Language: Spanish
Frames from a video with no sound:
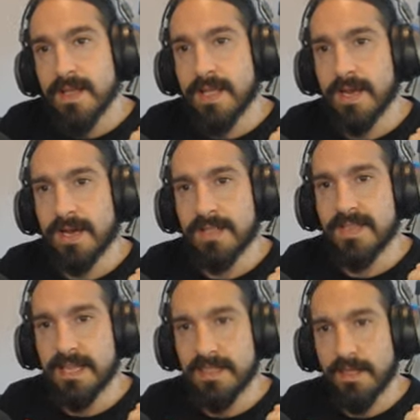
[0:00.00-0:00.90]
el
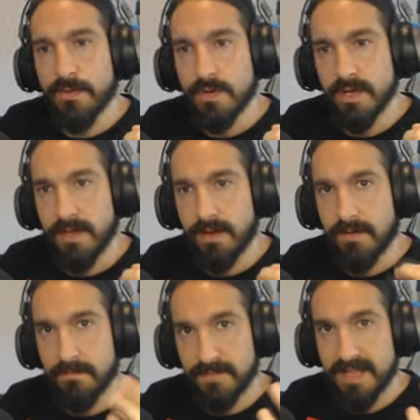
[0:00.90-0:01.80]
renderizado
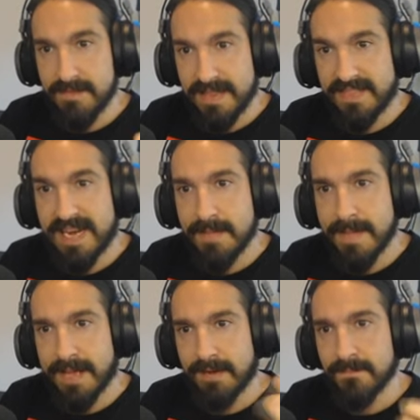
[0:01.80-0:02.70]
eh, de, la
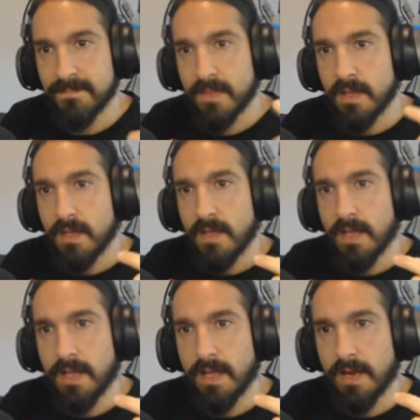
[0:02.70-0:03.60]
imagen.
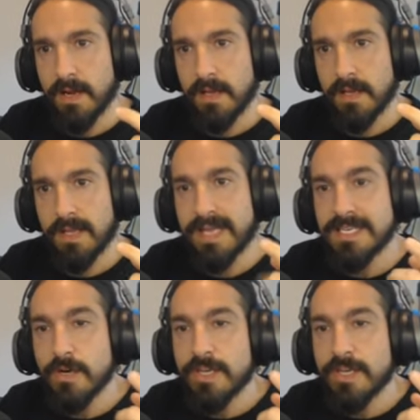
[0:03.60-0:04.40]
¿Qué es lo